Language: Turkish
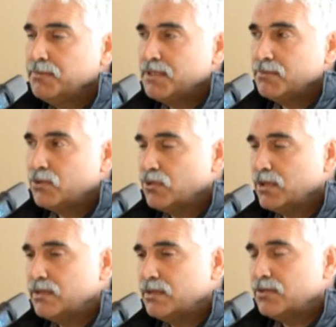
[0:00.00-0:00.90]
Bizim şu
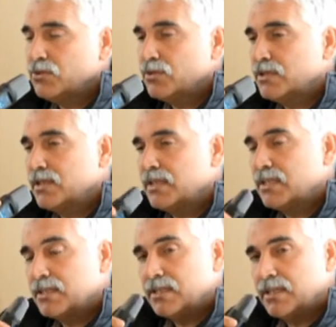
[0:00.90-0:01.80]
an yurt dışına
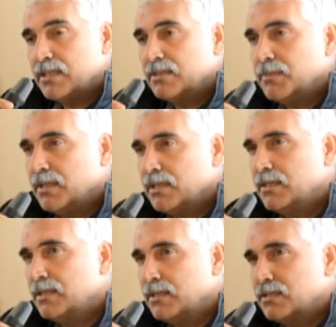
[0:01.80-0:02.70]
ihraç etme
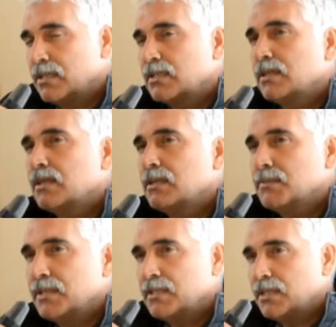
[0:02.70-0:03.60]
e, teknik
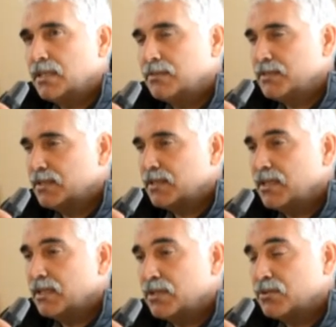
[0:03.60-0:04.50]
anlamda
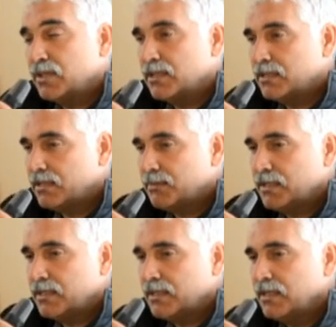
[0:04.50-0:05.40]
yeteneğimizi henüz
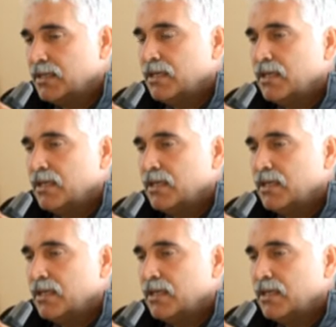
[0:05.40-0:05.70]
geliştiremedik.